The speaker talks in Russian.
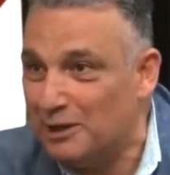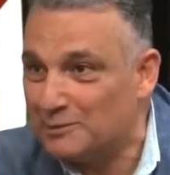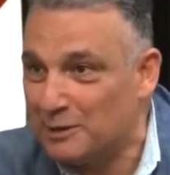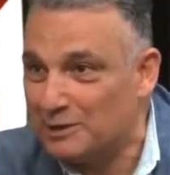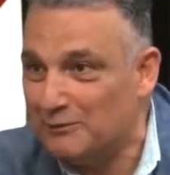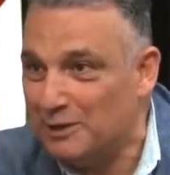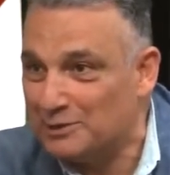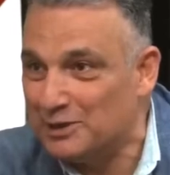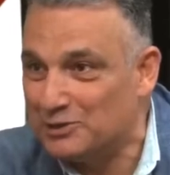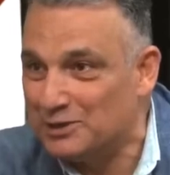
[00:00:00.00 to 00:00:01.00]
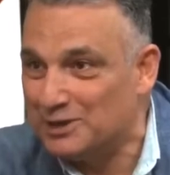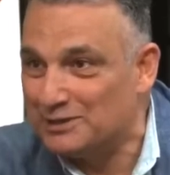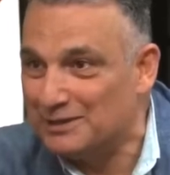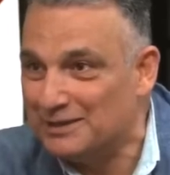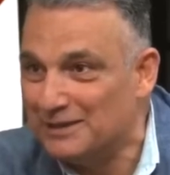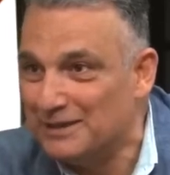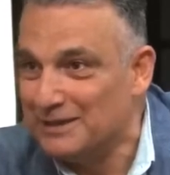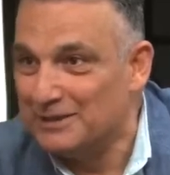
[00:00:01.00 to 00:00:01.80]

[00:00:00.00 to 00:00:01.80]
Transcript: Вам продавать, можно, почему нам нельзя, да?